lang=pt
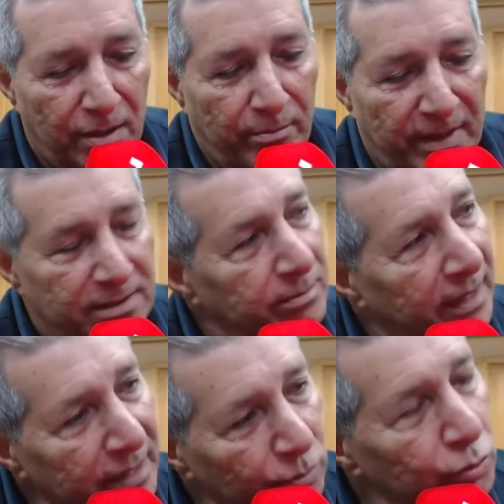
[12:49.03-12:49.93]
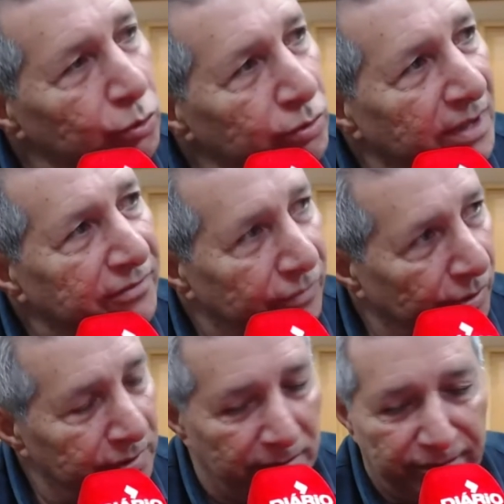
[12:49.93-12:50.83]
mas uma agricultura
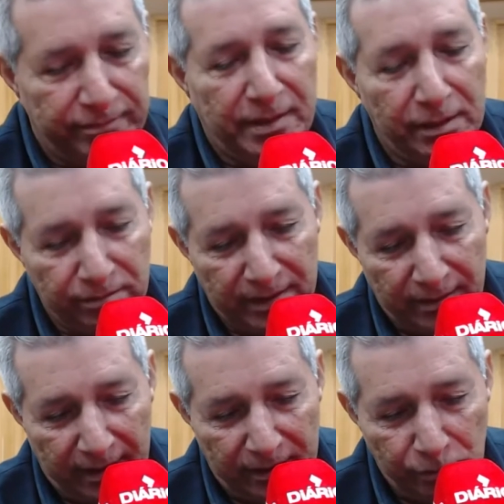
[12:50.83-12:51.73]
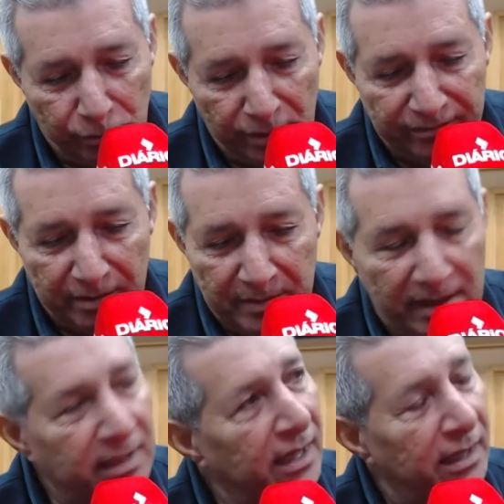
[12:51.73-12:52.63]
forte, tanto da agricultura
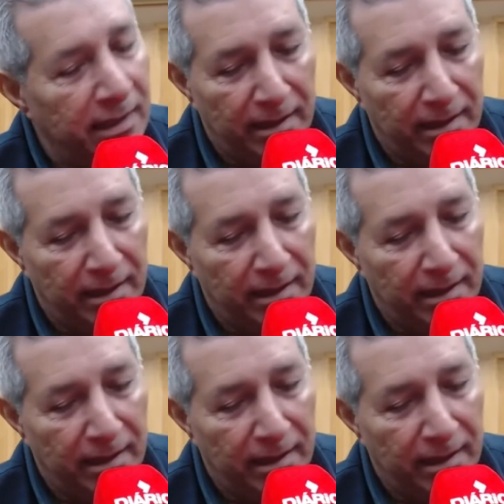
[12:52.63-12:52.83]
familiar,